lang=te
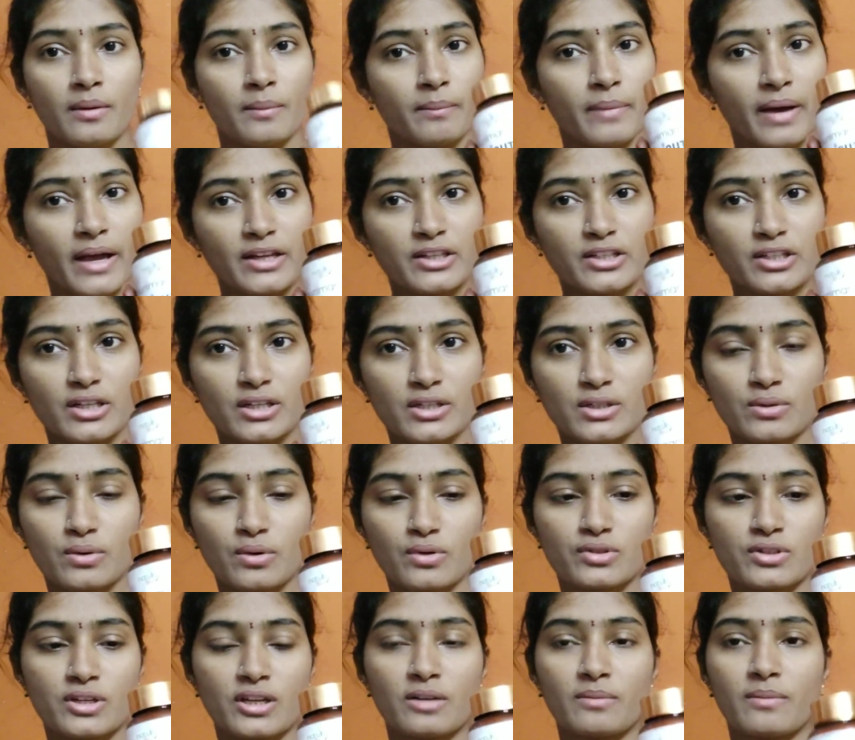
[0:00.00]
బై
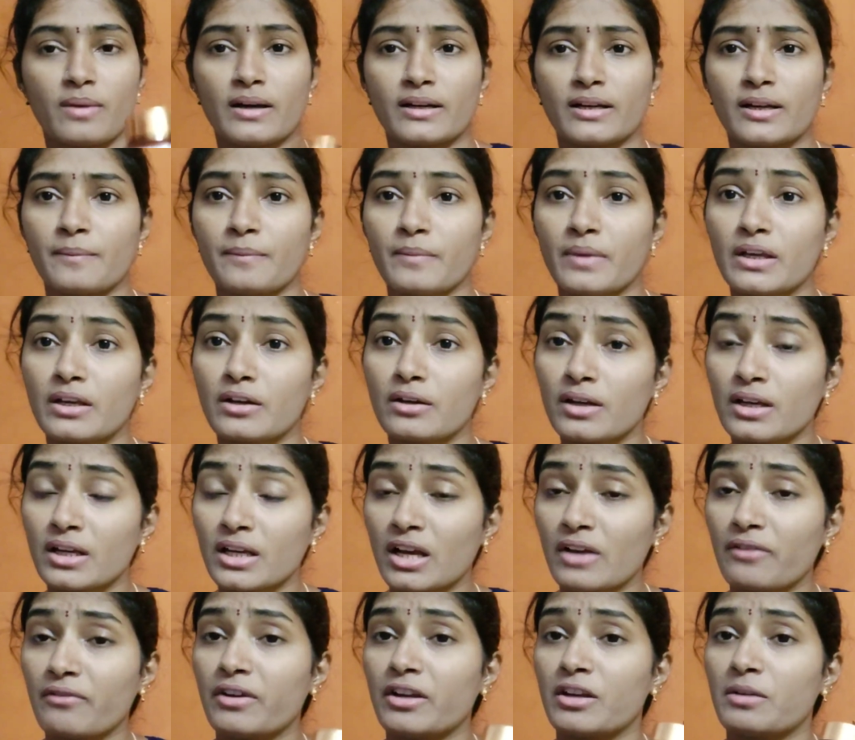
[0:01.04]
చేసుకోవచ్చు అనమాట మీకు
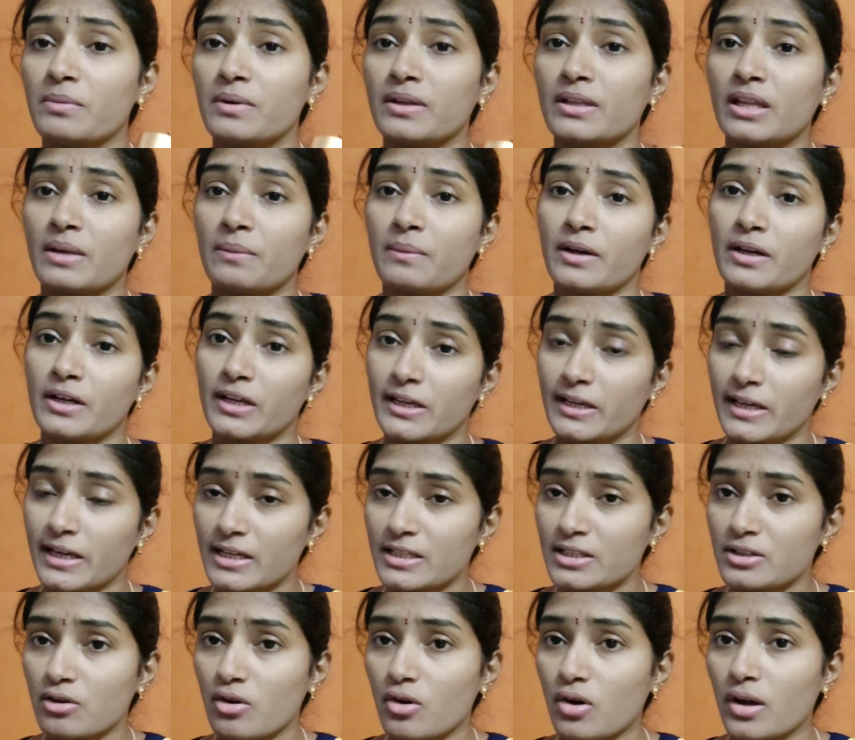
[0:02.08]
ఇంకా వీటి మీద ఏమైనా
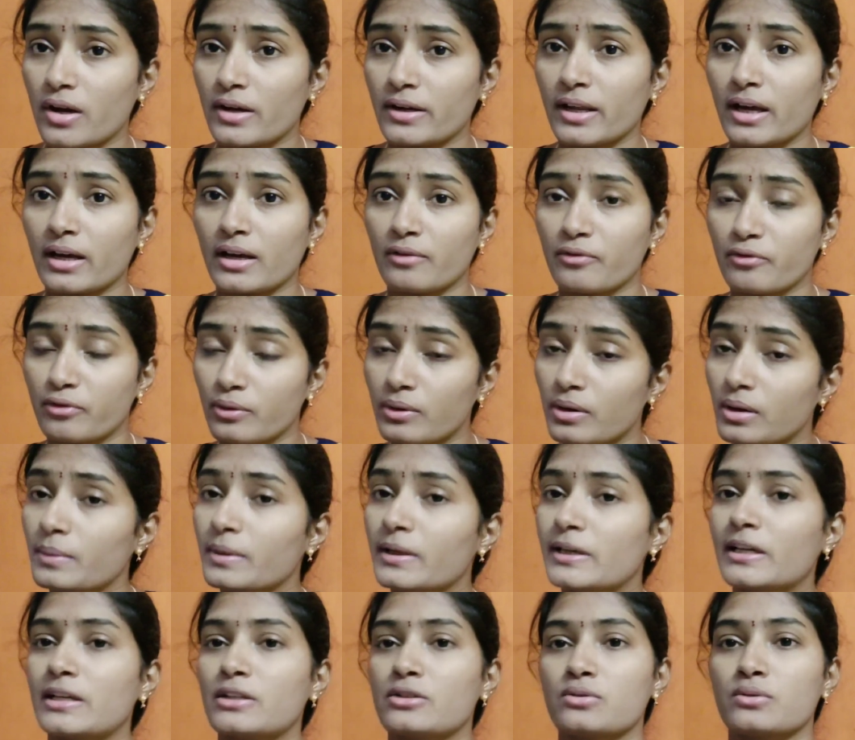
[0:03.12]
డీటెయిల్స్ కావాలంటే అక్కడ ఫుల్
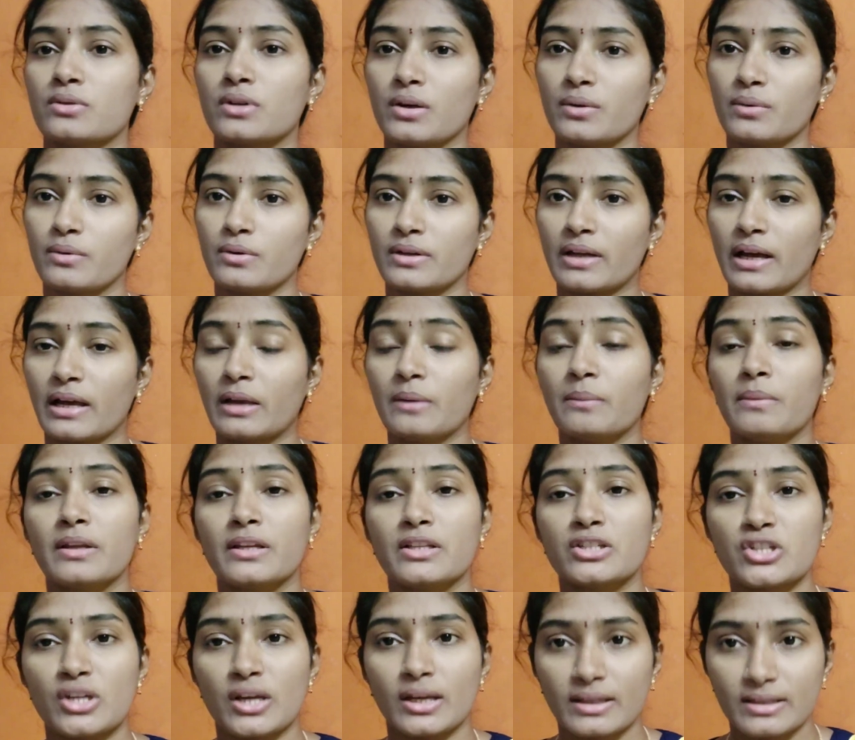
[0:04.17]
డీటెయిల్స్ కూడా ఉంటాయి
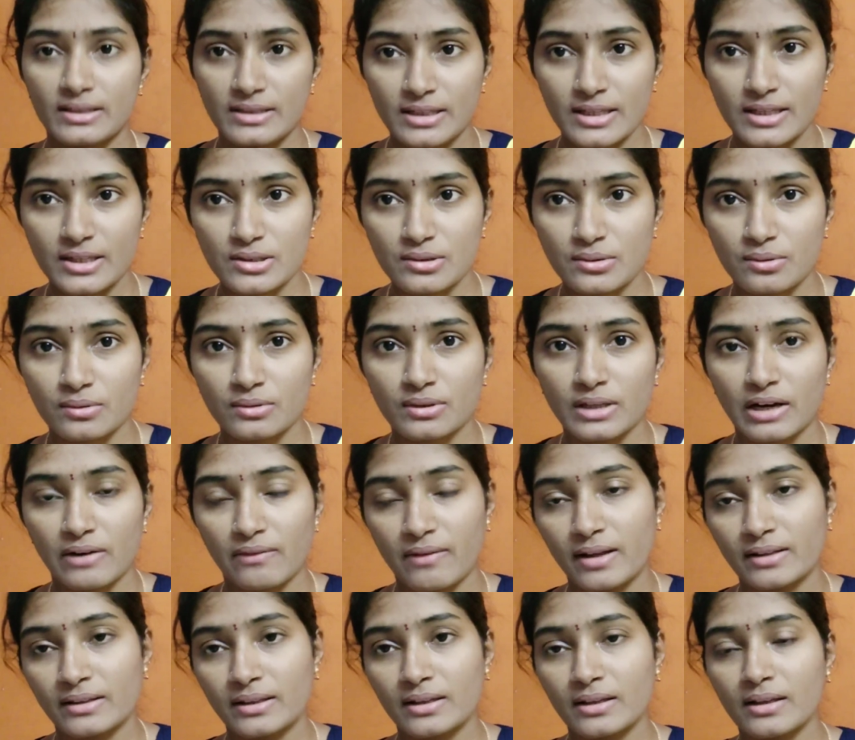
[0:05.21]
మీరు చెక్ చేసుకున్న
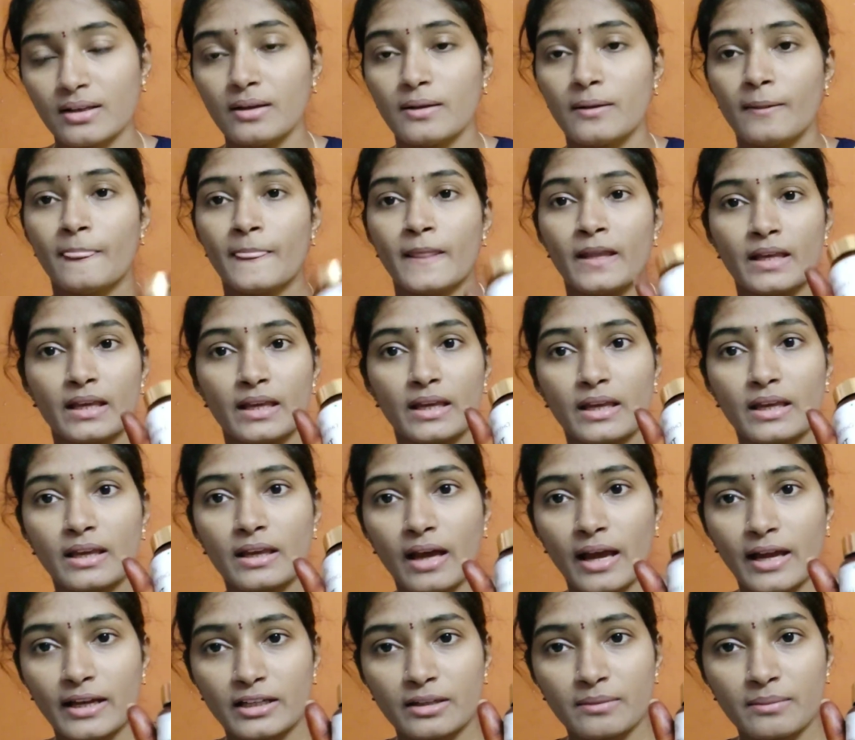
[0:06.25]
తర్వాతనే ఈ
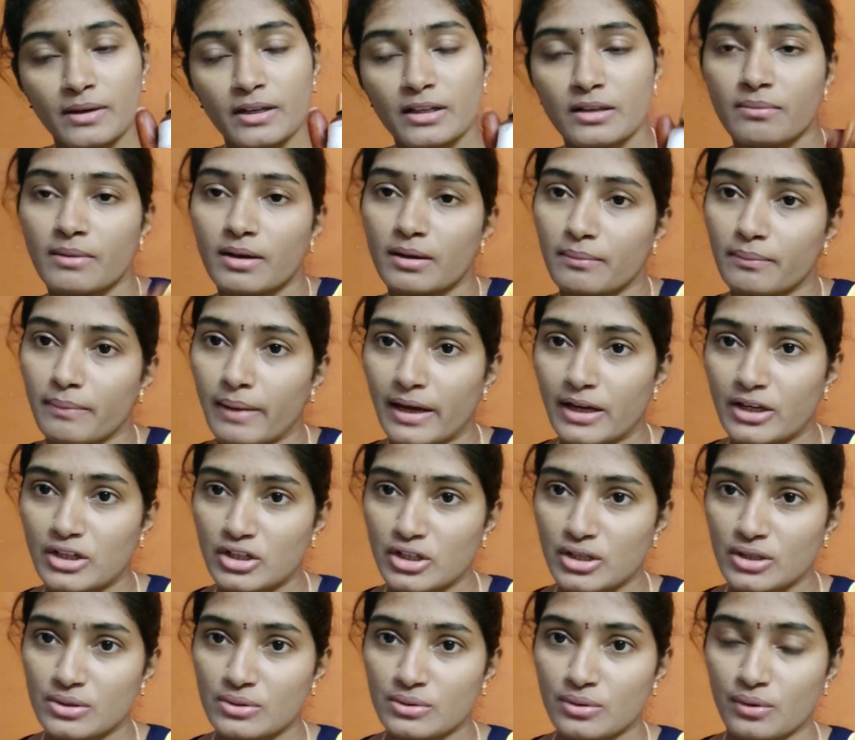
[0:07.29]
ఐటమ్ అనేది మనం బై
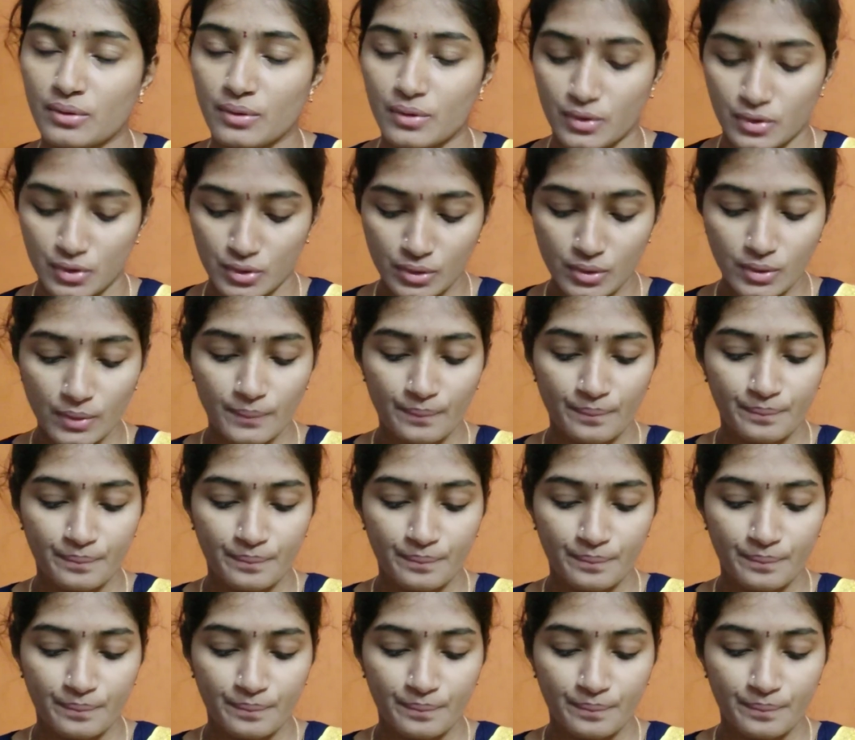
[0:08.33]
చేసుకోవచ్చు